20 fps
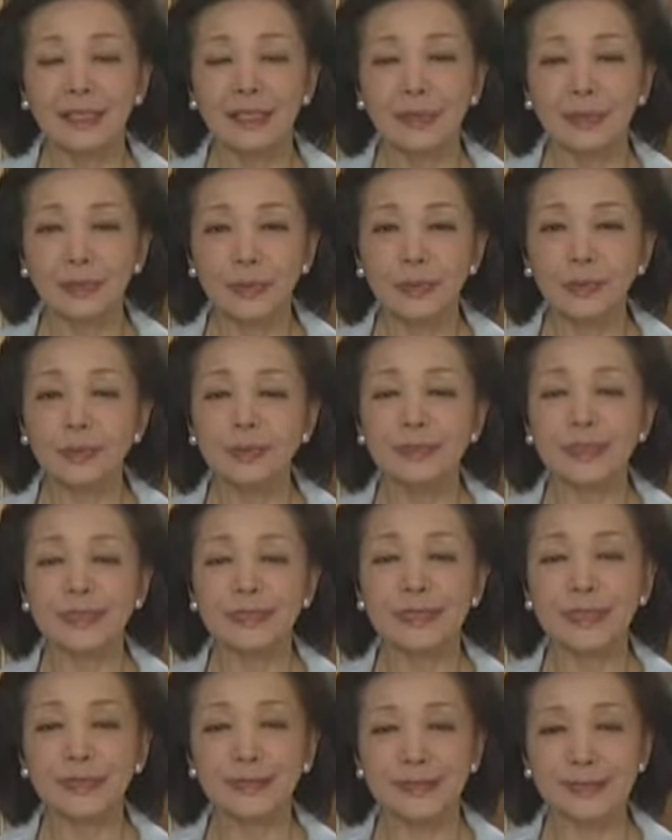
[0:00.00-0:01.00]
で
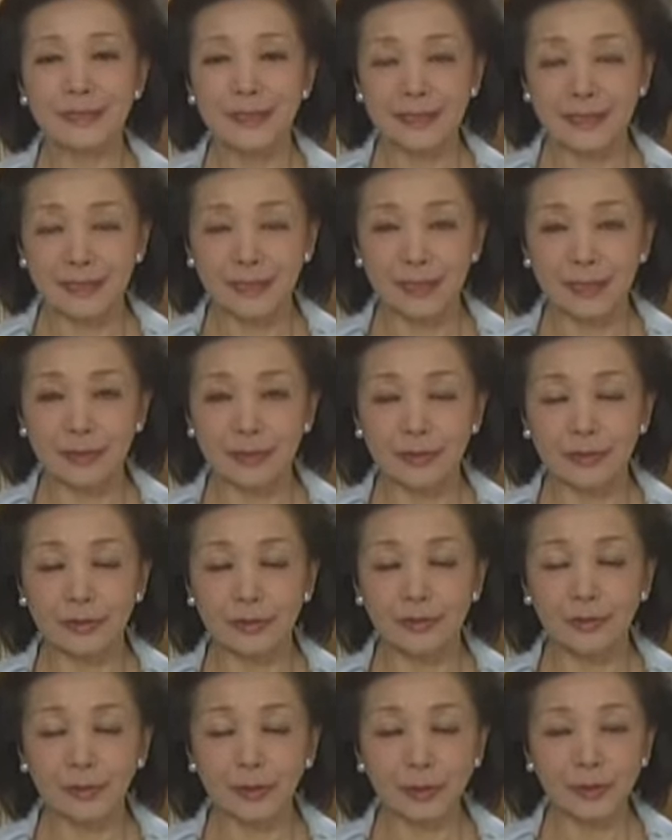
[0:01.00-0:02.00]
ピューリサーチセンターとい
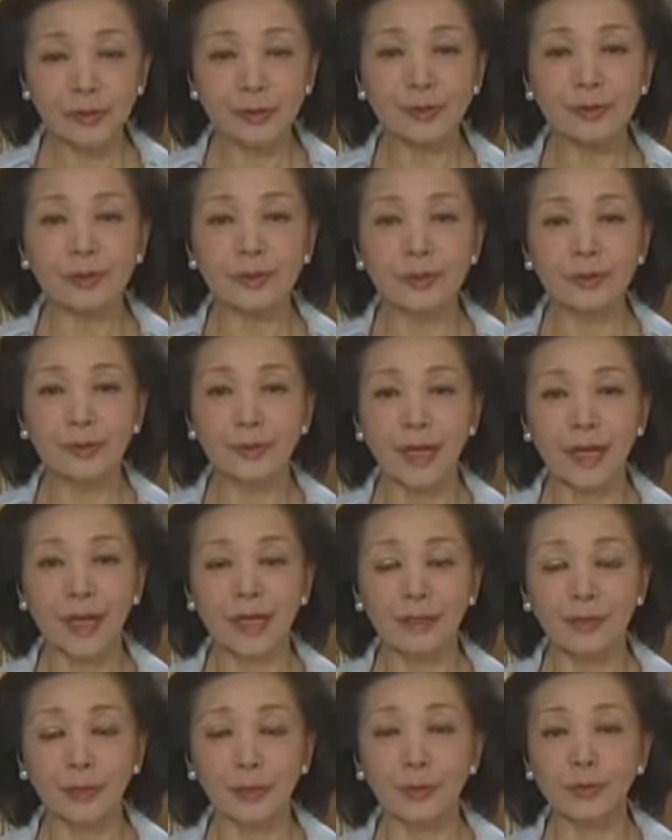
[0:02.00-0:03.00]
うもう一つの
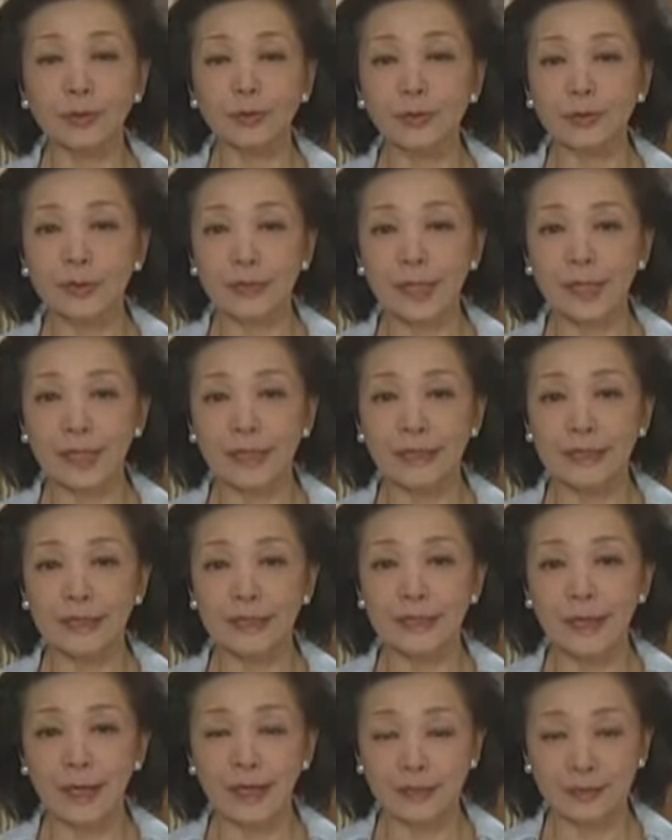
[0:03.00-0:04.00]
まあ世論調査会
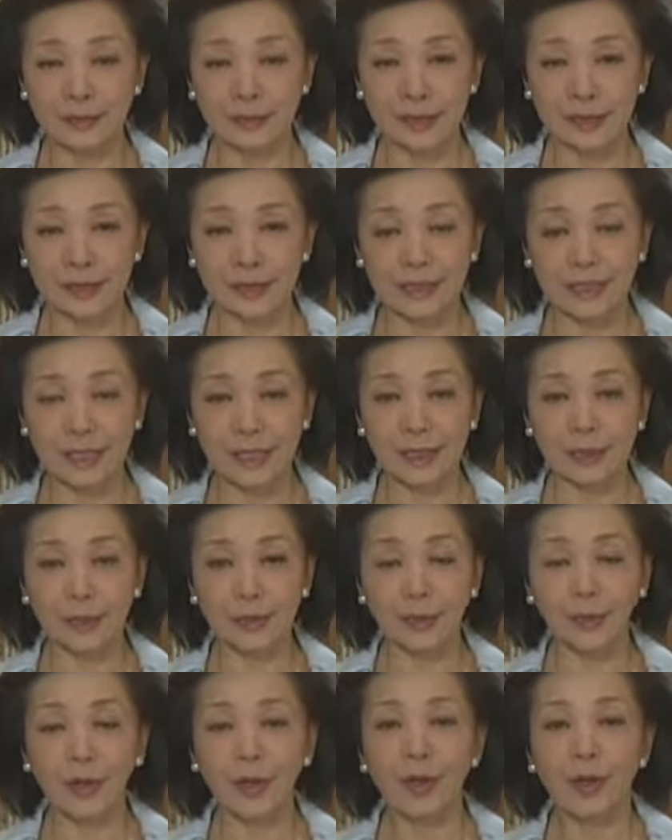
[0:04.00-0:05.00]
社があるんですけれ
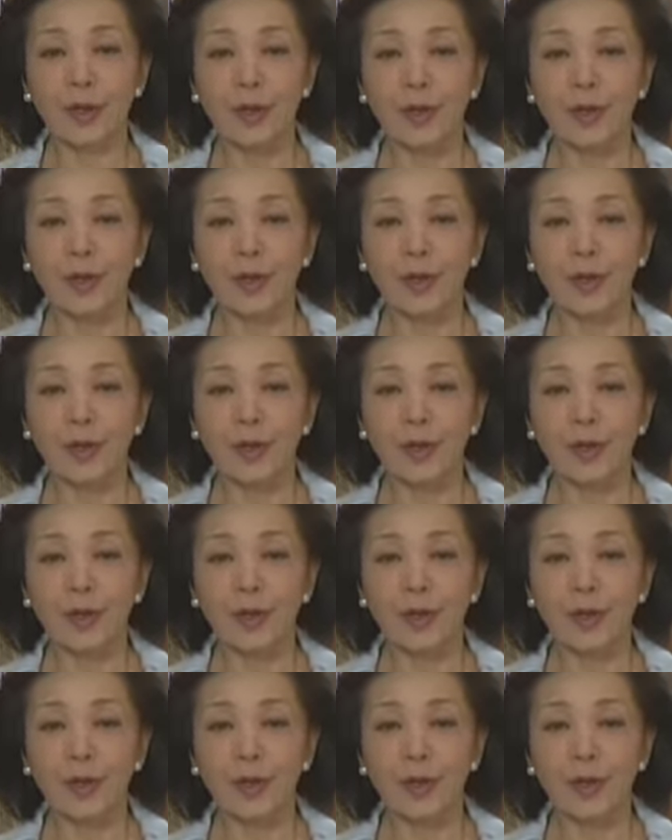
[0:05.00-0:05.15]
ども